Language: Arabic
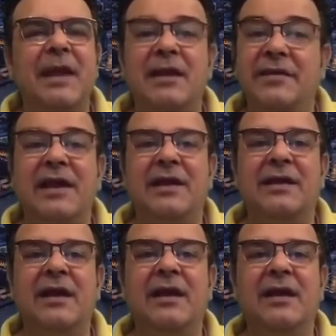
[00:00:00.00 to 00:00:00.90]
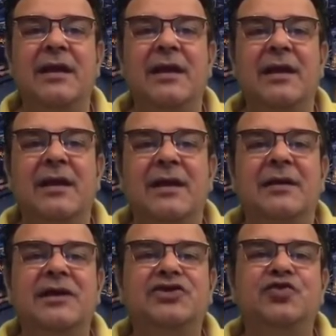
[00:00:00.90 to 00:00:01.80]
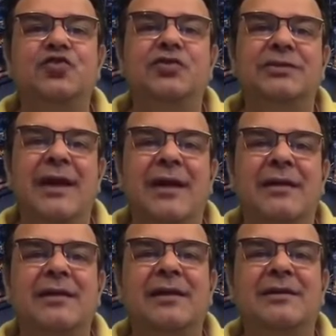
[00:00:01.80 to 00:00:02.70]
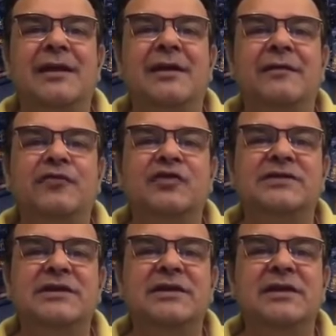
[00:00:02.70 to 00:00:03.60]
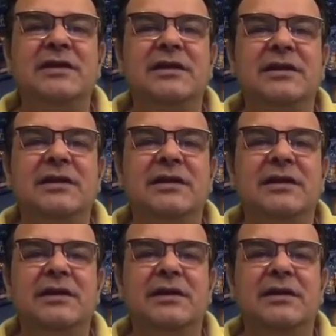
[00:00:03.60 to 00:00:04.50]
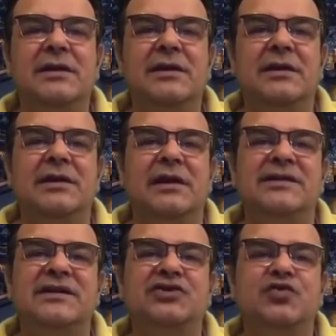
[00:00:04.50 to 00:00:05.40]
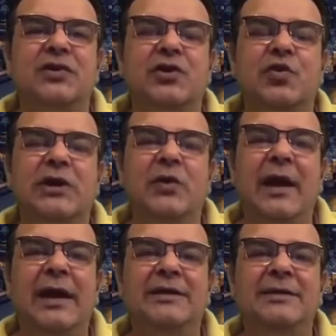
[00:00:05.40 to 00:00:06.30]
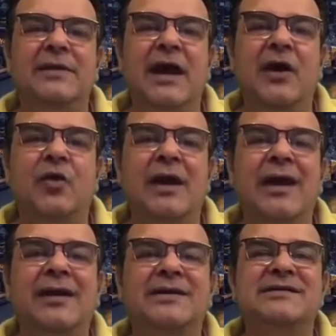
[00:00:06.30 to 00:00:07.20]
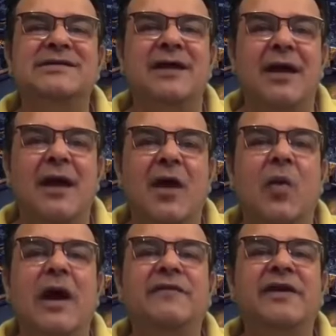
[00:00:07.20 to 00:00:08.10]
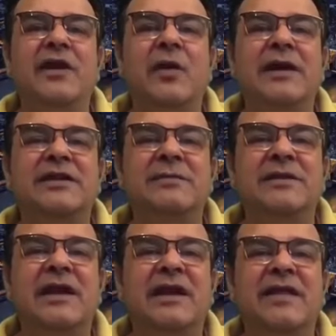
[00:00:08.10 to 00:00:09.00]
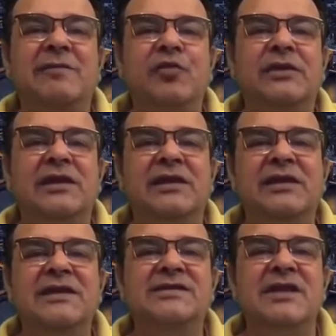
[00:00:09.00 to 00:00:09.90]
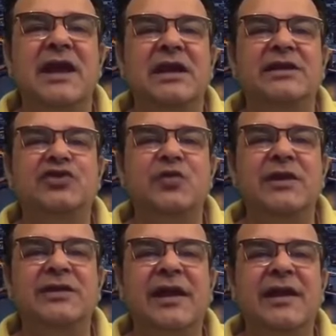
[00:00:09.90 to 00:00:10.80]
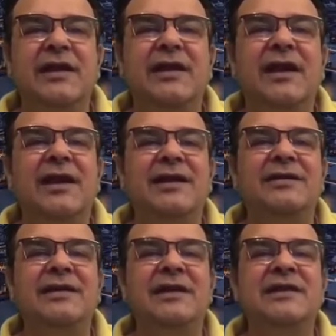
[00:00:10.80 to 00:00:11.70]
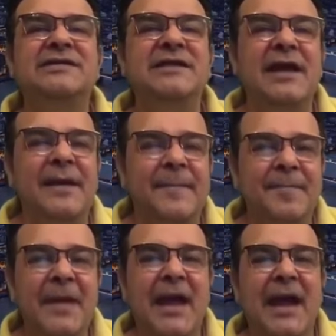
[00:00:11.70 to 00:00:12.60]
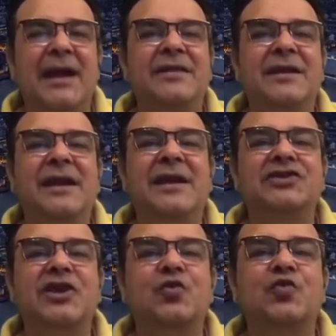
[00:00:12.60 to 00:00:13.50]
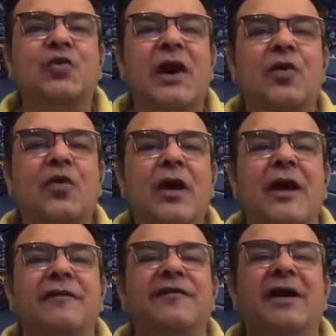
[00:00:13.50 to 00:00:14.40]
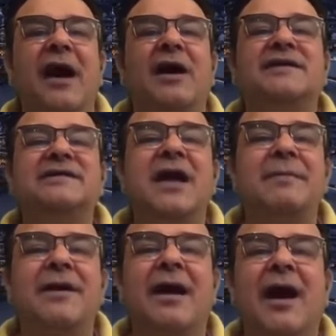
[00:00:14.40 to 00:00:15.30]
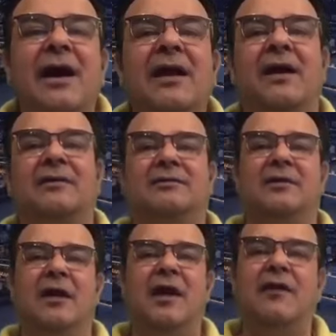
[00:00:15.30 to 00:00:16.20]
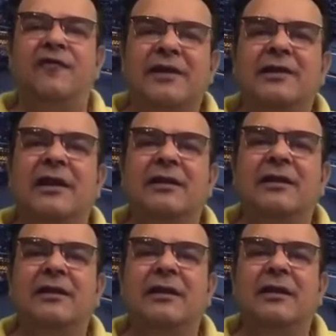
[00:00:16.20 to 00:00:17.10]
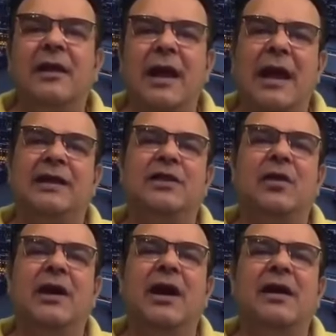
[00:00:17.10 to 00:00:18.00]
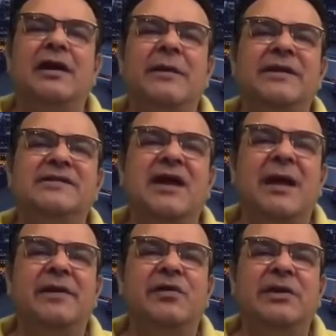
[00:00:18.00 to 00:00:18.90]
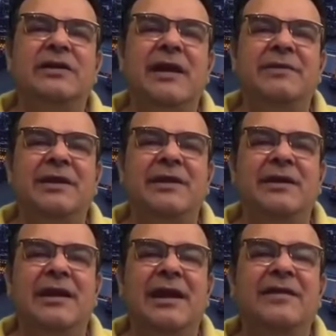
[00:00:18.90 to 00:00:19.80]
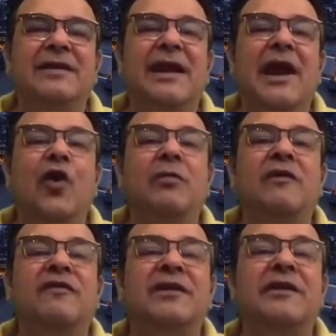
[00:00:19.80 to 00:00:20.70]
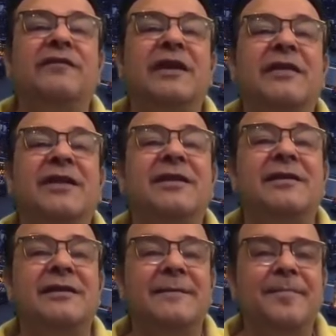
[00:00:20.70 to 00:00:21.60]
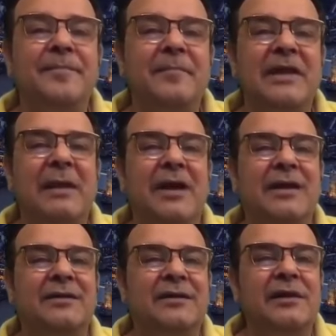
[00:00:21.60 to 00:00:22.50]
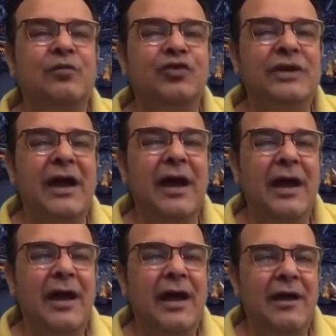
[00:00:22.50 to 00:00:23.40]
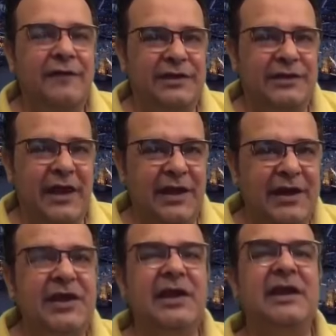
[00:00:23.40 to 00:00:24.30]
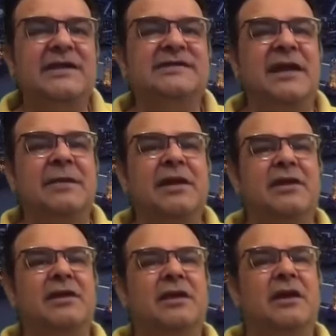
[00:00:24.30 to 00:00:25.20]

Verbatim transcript: لذلك نجد دهاقنة الفرس نسجوا لكل واحد من هؤلاء قصه والف روايه من الكذب والتدليس لتشويه تاريخ قناديل الاسلام الذين نشروا نوره في اقصى بقاع الارض فضلا عن دور الاخرين من الصحابه والتابعين الذين لهم الفضل في كثير من المحطات المضيئه في التاريخ الاسلامي